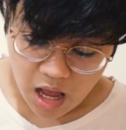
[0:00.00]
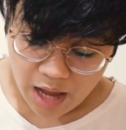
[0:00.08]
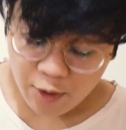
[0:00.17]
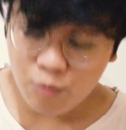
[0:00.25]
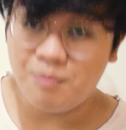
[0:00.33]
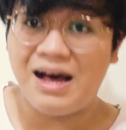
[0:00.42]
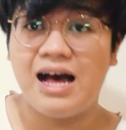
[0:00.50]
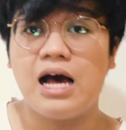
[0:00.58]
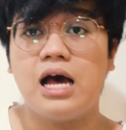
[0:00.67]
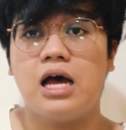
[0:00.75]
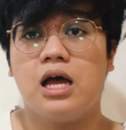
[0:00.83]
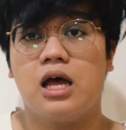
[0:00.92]
Ano ba?
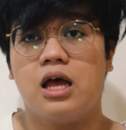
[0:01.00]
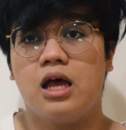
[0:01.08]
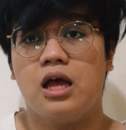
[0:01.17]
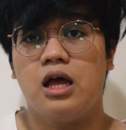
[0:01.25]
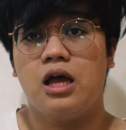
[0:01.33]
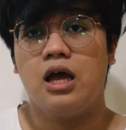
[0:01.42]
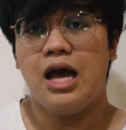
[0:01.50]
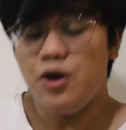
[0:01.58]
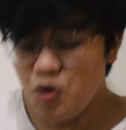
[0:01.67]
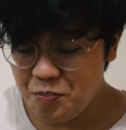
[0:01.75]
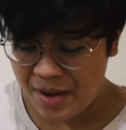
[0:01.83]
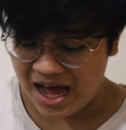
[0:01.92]

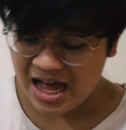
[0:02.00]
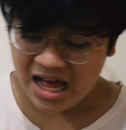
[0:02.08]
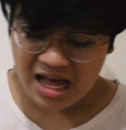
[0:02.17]
Ano ba?